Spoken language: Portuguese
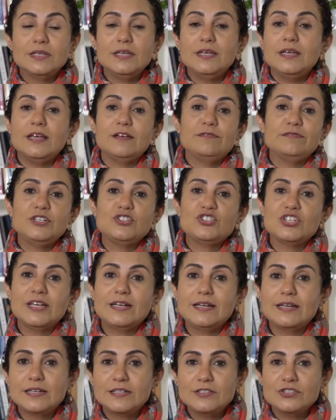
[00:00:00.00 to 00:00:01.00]
e
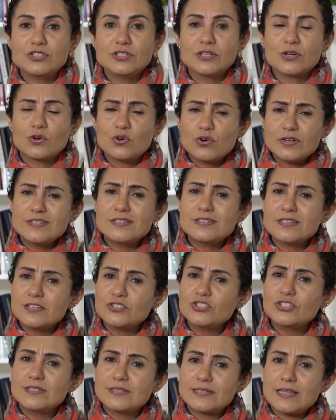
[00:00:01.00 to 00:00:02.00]
refrigerante, coisas que a
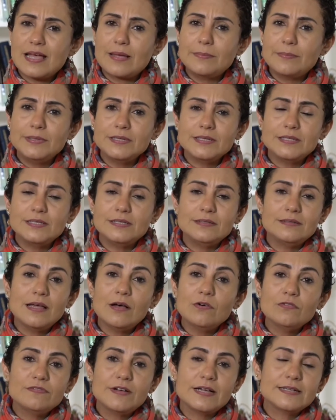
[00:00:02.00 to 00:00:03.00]
gente sabe que
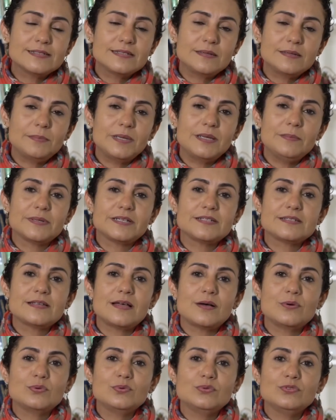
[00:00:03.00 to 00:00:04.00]
não fazem bem para a
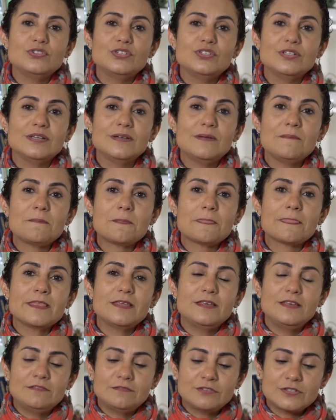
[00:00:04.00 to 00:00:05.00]
saúde,
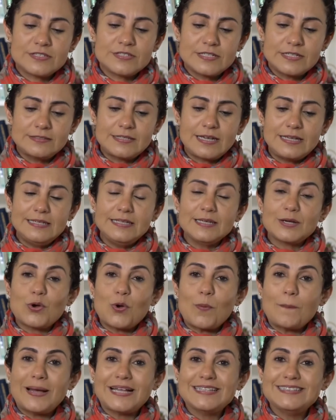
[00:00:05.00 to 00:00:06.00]
e você está ali
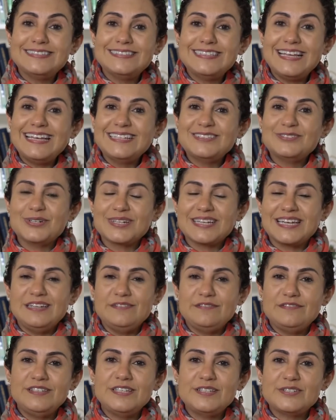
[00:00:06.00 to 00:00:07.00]
combatendo aquele
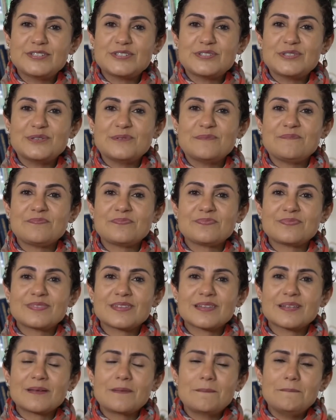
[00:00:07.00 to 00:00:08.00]
vício,
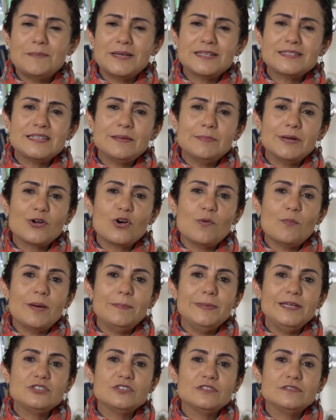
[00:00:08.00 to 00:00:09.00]
perceba como a
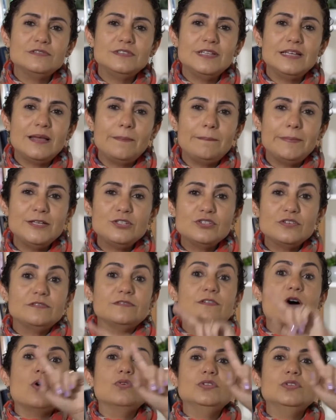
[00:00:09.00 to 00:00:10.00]
mente de repente
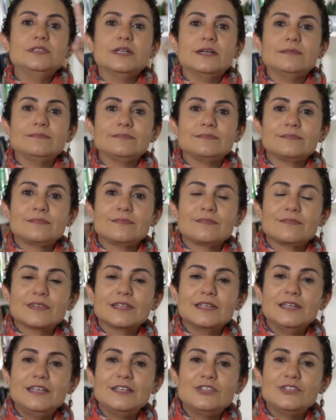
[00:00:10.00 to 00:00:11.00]
volta
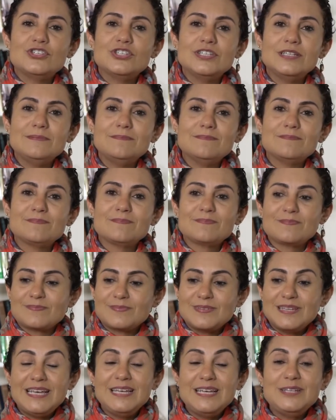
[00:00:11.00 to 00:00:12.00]
e te
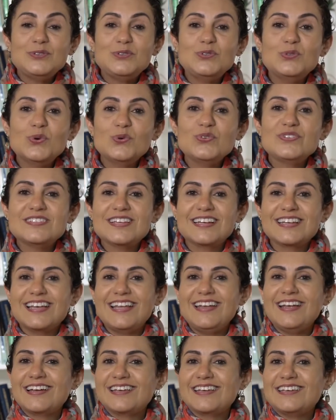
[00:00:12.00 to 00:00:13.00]
induz a
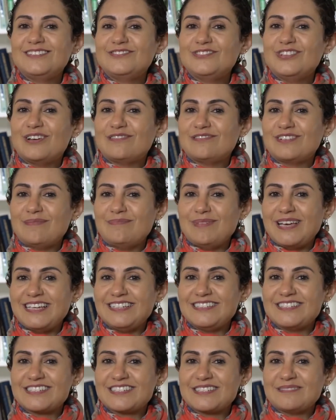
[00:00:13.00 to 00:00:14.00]
querer aquilo
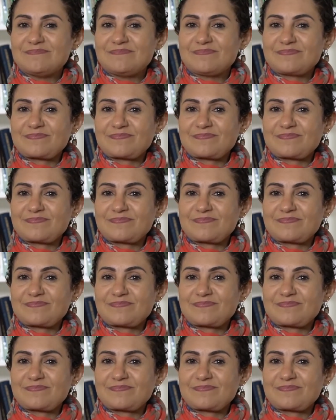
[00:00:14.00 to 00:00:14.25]
novamente.